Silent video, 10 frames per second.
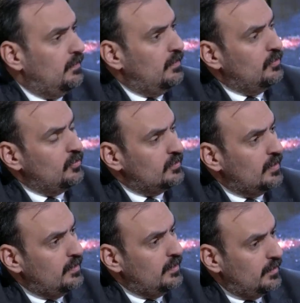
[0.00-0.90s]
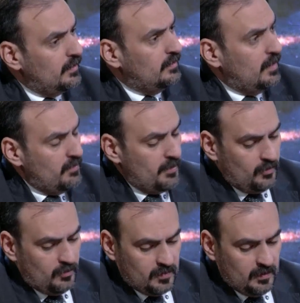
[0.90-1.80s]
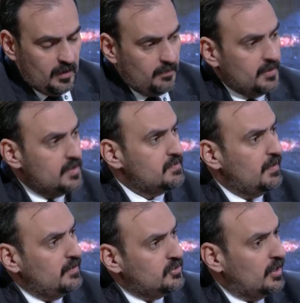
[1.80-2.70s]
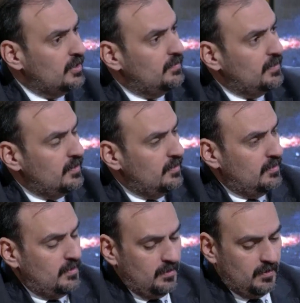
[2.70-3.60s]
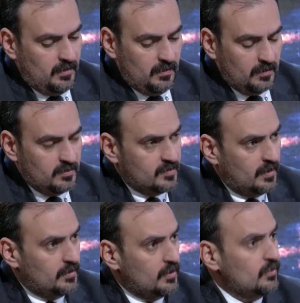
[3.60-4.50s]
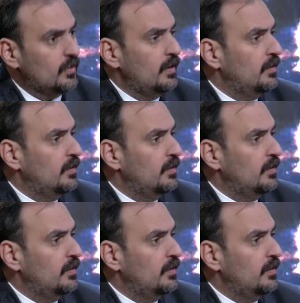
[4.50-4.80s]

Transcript: النقطه اللي نريد ابدا نوصل لها بالنسبه للجانب الـ الـ الاقتصادي انه خلي